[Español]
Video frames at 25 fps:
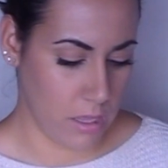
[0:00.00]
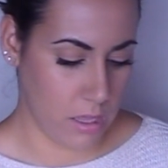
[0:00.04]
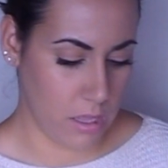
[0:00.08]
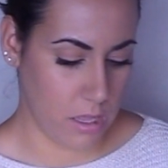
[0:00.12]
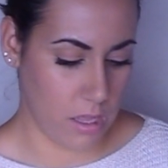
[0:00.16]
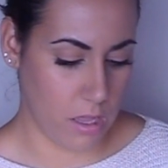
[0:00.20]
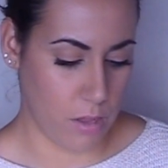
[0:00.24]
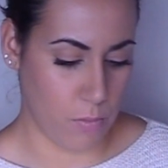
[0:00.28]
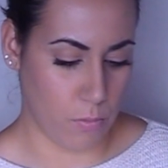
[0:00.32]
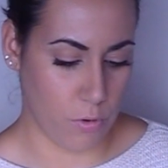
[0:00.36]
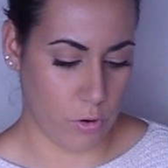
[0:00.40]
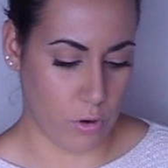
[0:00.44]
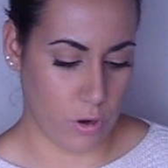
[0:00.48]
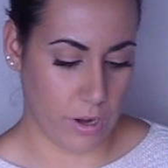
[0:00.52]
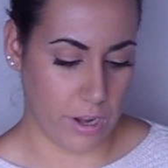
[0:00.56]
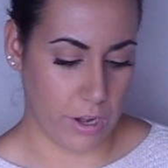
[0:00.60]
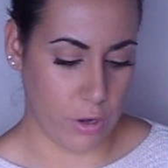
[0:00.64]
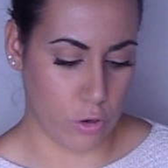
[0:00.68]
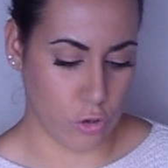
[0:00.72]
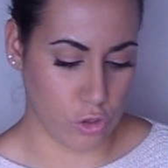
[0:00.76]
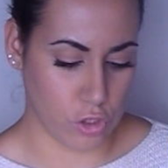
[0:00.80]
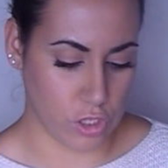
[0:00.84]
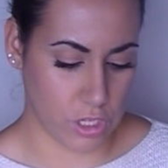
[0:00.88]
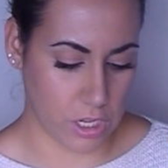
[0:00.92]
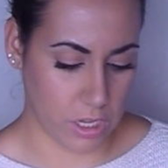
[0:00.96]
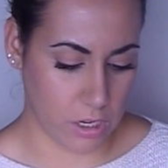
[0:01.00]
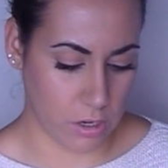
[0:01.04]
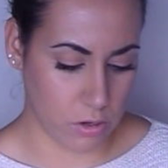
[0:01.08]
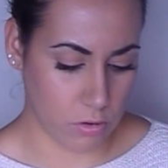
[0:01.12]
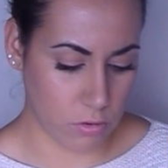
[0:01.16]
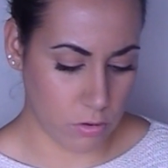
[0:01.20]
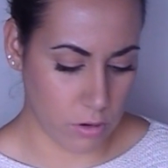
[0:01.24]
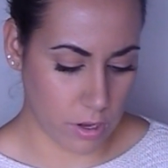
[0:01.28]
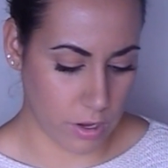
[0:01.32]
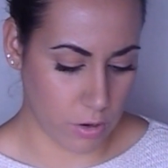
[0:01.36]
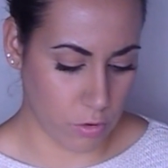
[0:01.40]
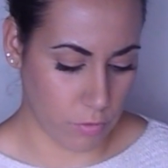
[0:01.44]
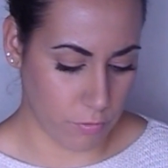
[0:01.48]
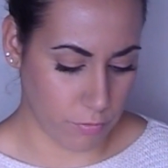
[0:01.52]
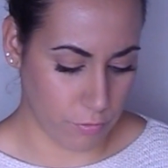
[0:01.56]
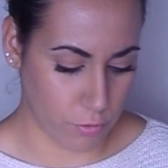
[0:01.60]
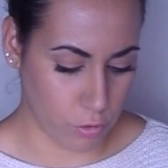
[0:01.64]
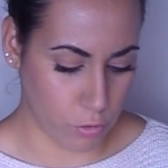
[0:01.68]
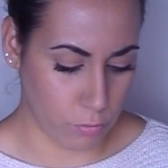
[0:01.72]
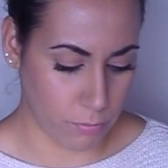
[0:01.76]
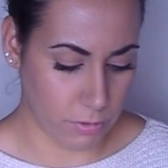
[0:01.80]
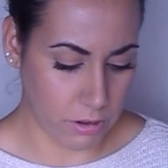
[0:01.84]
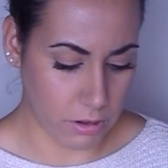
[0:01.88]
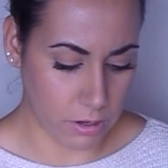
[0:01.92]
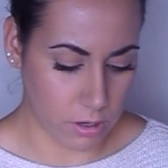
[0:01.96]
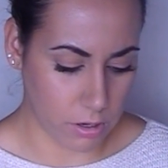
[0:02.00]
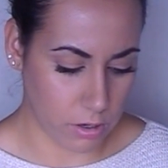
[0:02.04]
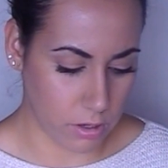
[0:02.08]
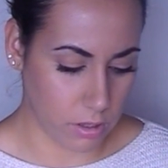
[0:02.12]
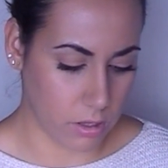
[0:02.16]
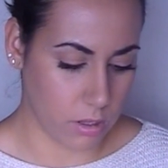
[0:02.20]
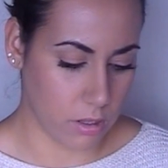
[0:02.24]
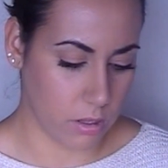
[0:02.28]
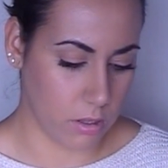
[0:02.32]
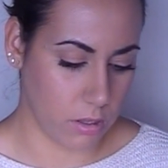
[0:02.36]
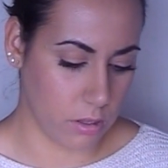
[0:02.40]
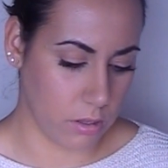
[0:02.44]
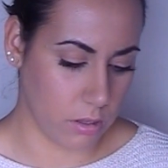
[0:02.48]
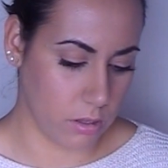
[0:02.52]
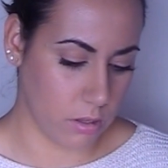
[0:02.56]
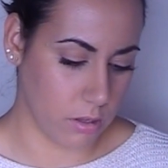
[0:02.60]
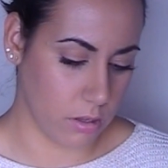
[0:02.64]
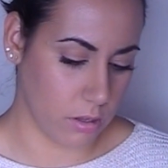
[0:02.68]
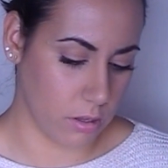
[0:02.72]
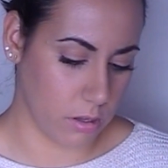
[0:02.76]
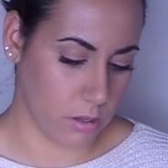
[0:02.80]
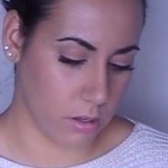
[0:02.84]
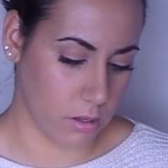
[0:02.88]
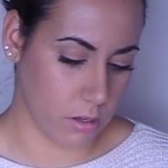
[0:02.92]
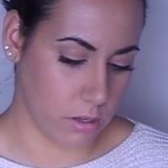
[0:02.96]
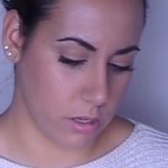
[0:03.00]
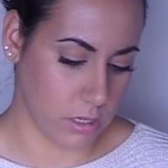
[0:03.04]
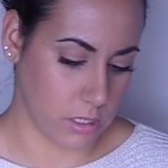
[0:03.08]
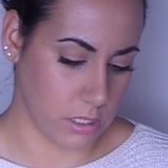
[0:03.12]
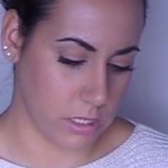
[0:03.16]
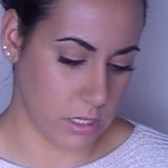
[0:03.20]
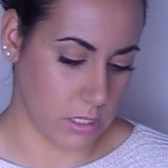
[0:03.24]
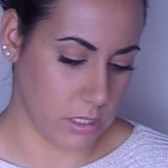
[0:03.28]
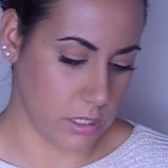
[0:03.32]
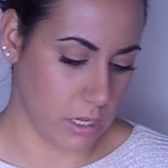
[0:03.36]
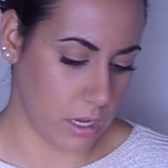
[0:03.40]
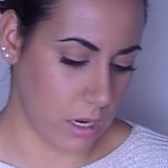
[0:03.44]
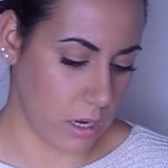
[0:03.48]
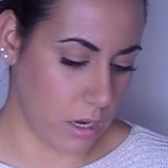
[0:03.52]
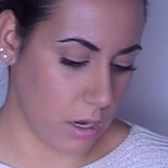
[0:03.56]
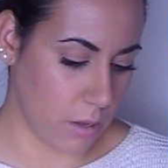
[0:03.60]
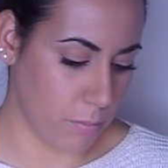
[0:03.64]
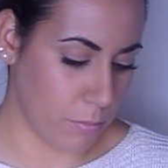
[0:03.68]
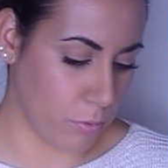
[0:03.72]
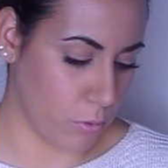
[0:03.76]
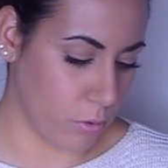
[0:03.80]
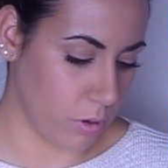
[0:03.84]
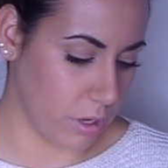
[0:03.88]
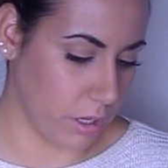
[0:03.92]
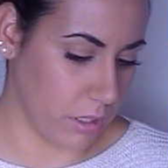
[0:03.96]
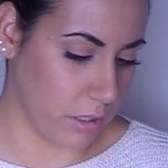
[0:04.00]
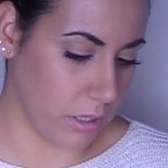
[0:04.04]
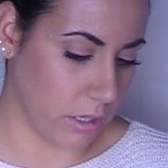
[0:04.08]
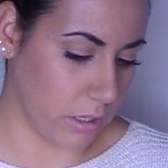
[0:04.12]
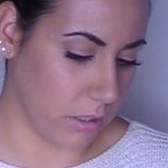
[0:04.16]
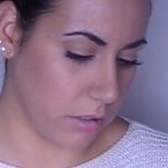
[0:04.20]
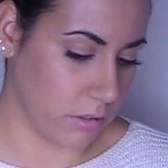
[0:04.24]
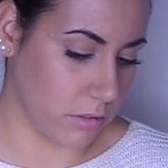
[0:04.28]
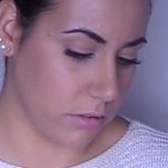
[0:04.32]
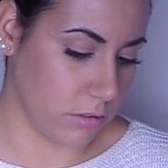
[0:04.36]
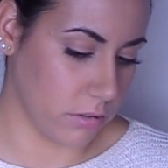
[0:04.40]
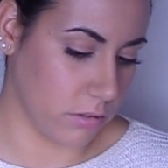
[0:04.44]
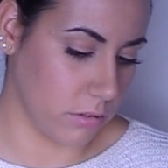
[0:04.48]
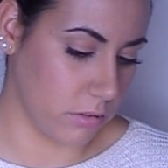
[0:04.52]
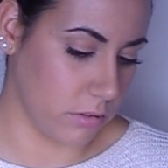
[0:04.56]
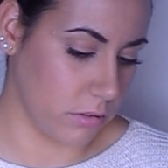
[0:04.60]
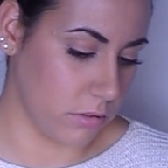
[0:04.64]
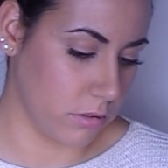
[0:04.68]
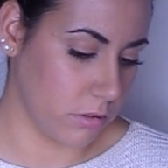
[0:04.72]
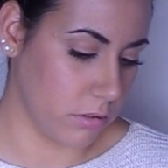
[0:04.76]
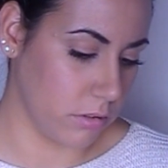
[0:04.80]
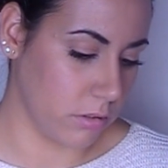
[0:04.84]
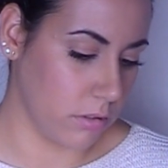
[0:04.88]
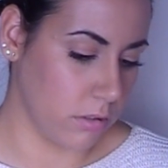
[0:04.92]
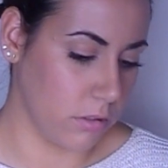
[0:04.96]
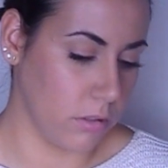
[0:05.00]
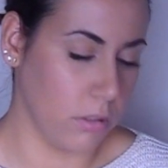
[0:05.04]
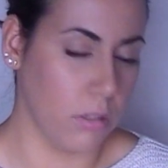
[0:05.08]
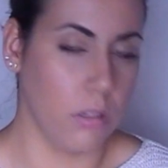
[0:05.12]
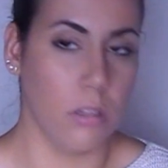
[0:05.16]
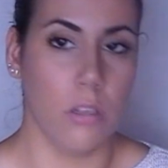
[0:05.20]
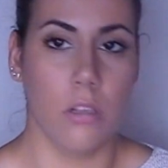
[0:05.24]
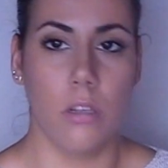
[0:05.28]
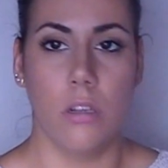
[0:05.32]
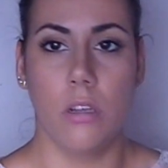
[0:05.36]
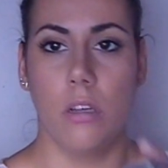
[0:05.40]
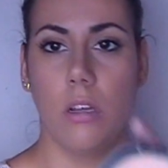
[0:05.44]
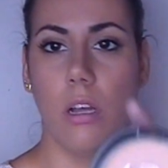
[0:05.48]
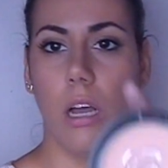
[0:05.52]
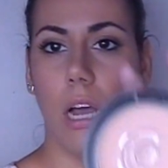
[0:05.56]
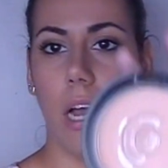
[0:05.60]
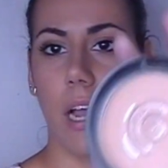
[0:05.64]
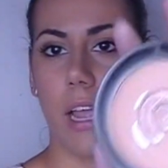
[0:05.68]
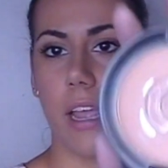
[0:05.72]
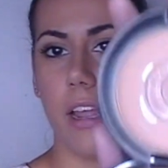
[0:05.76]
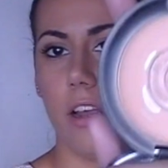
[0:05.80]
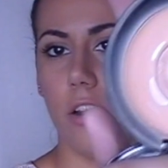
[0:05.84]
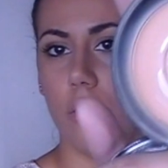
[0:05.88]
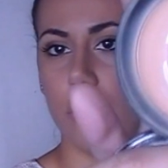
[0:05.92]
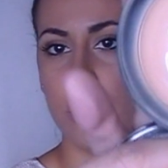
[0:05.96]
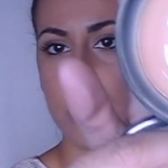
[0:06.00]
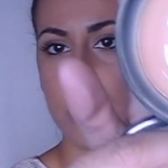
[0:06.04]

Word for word: Y bueno, aquí los tengo, que no es broma. Ay, que se sale la esponjita. Aquí los